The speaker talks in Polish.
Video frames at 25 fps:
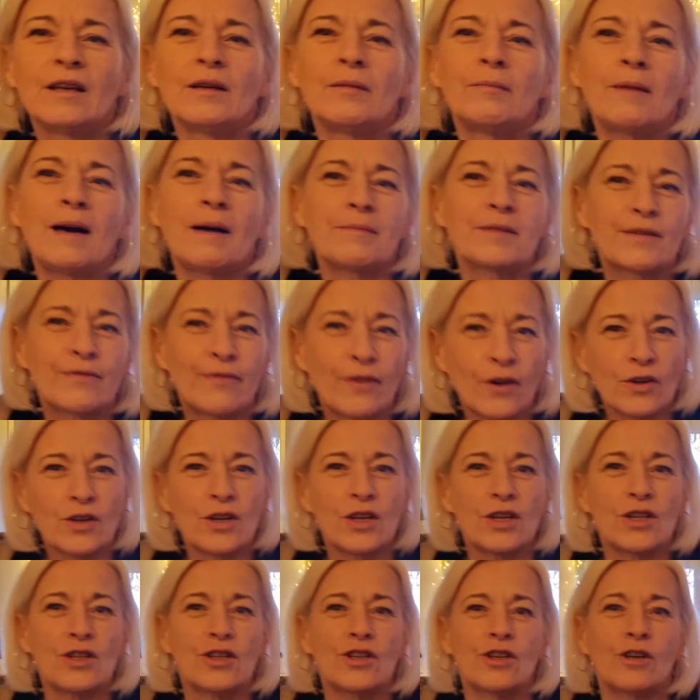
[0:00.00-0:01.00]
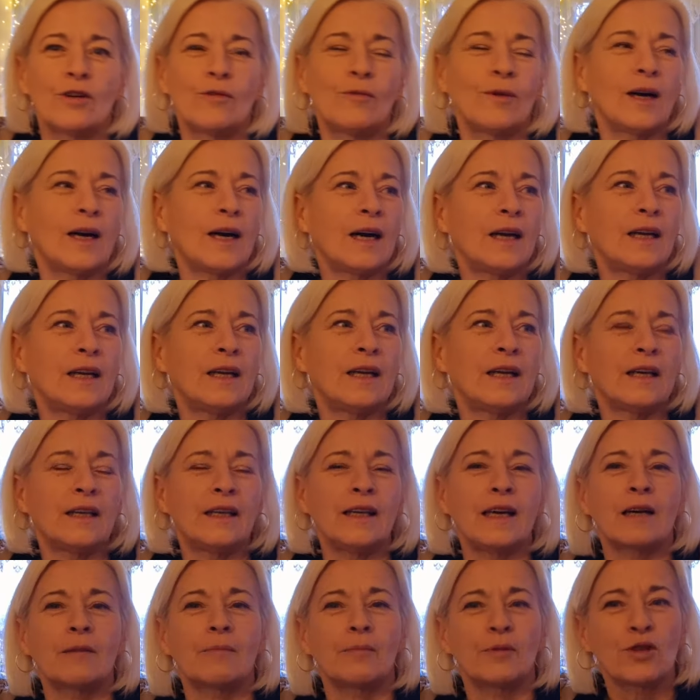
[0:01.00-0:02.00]
Mam swoje zioła, ale
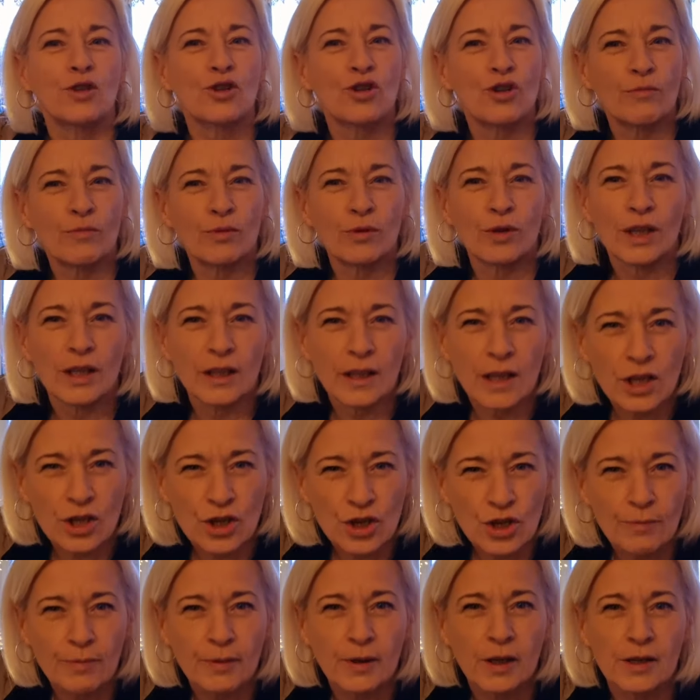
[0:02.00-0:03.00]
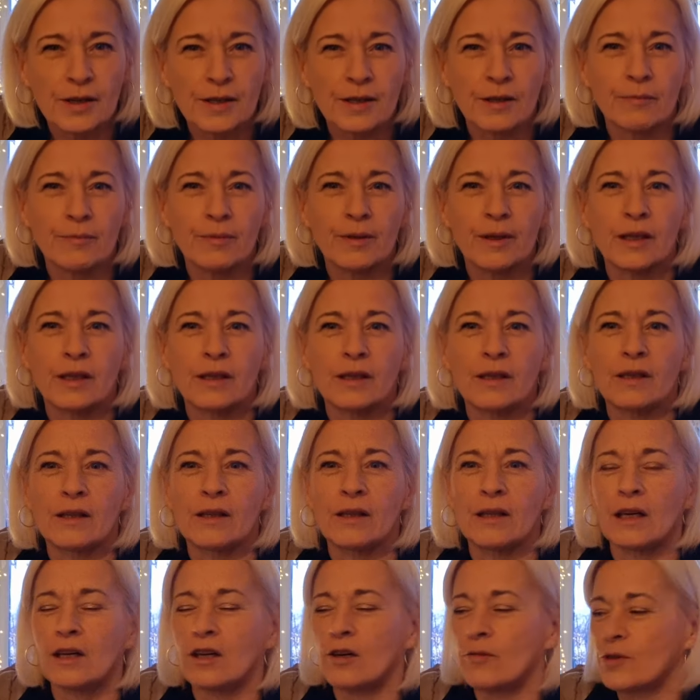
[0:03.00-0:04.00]
jak potrzebuję na szybko sobie
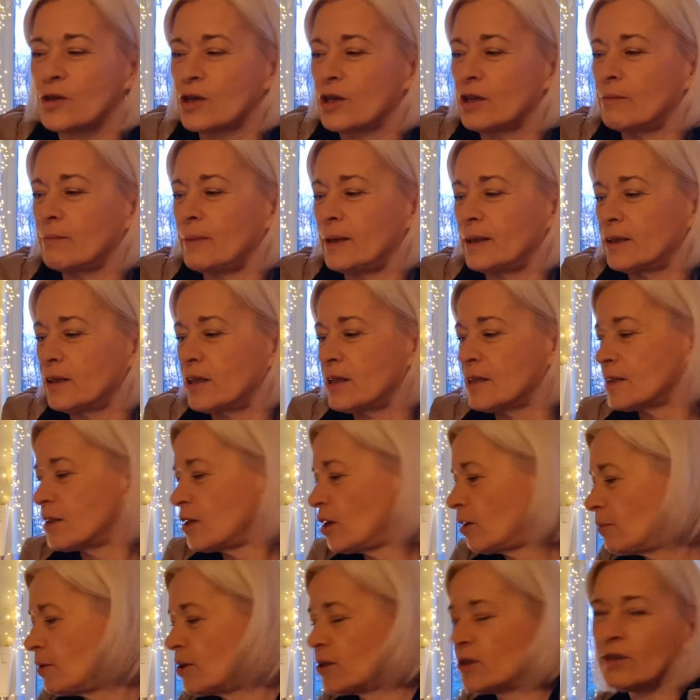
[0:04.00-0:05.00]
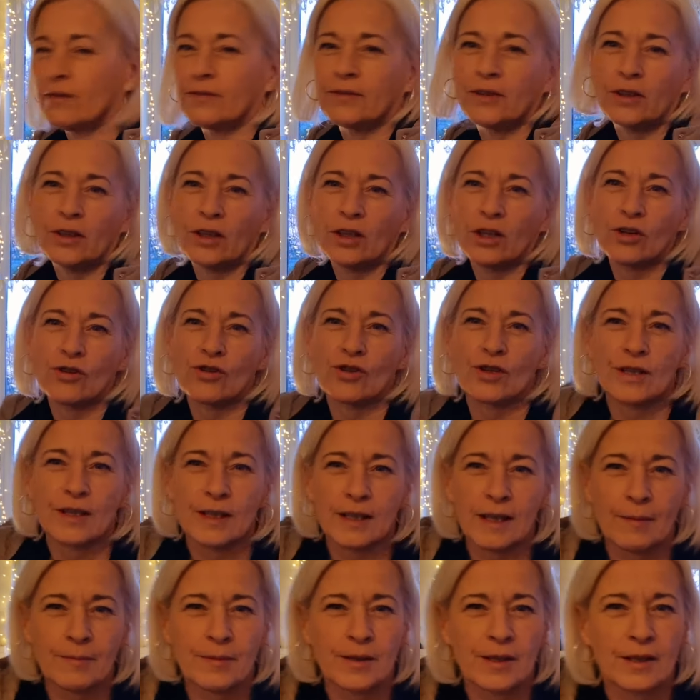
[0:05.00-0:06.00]
jakąś herbatkę zrobić, to wtedy
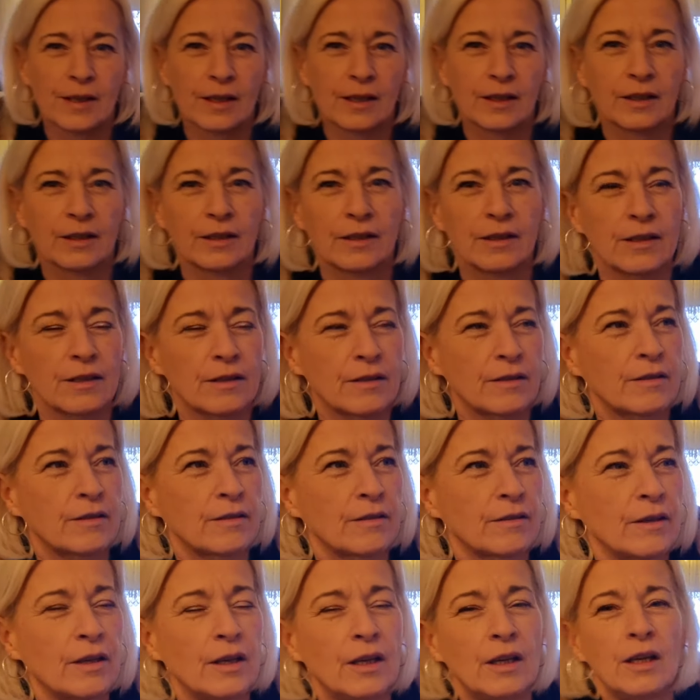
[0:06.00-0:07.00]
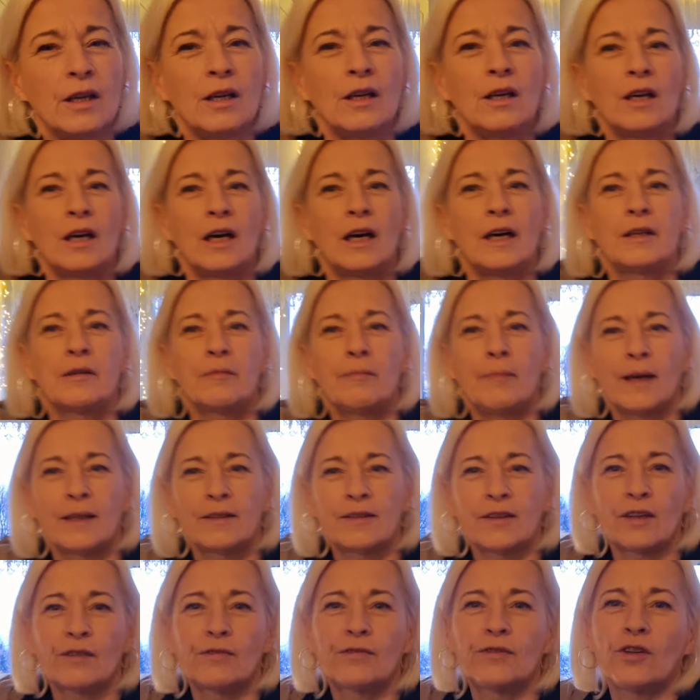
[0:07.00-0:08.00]
korzystam z tych e,
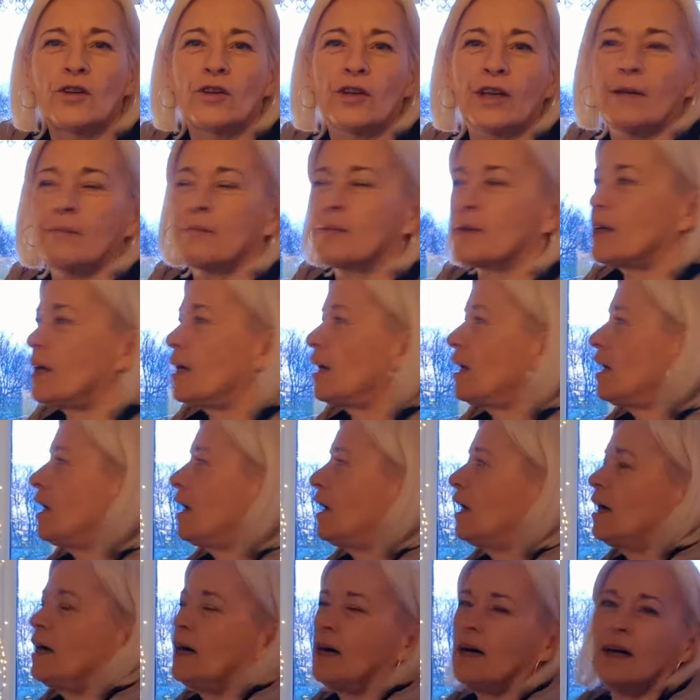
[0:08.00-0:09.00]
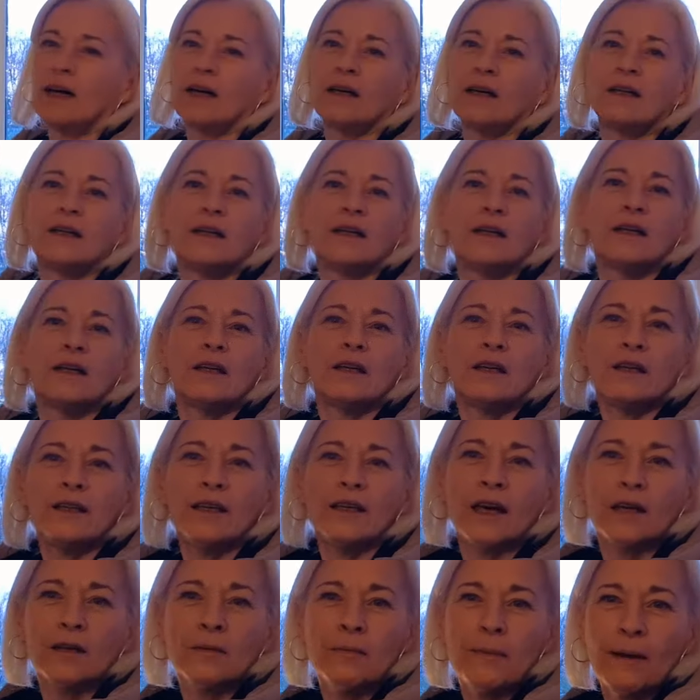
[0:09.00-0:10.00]
herbatek w torebkach, a
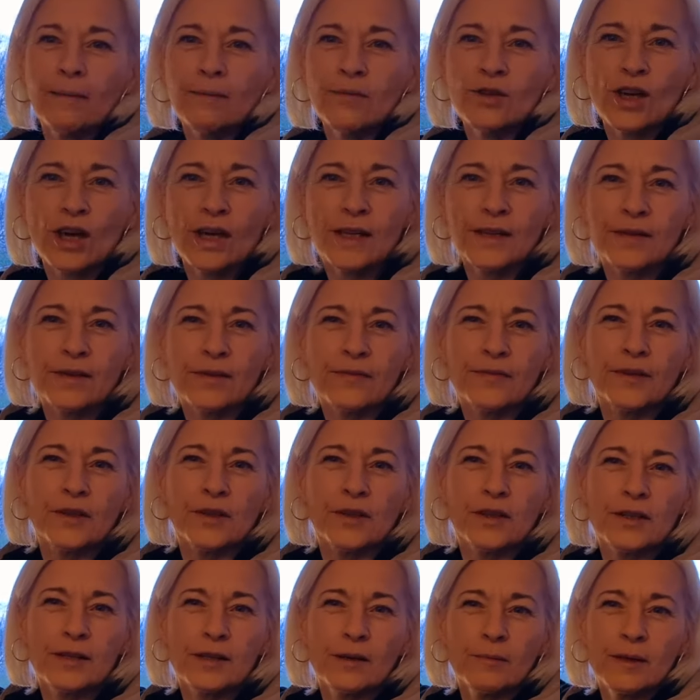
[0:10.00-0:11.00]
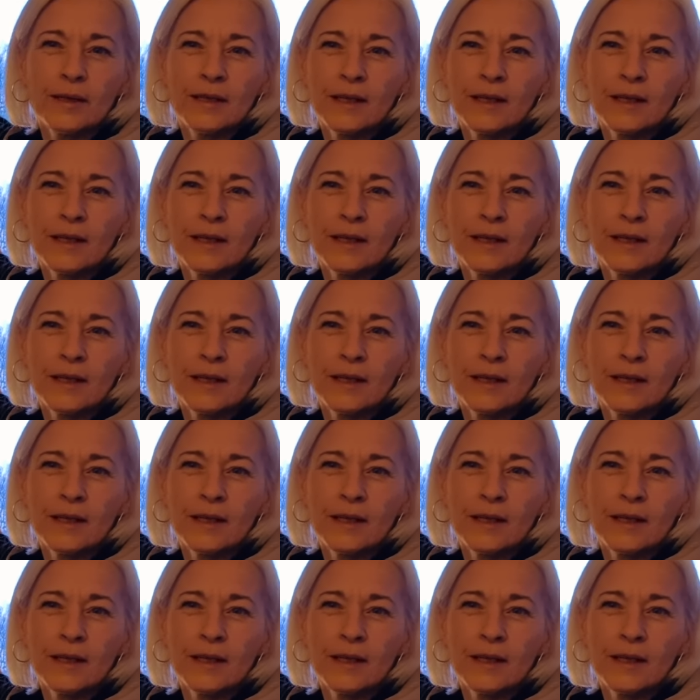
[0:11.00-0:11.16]
jak mam czas, to wtedy sobie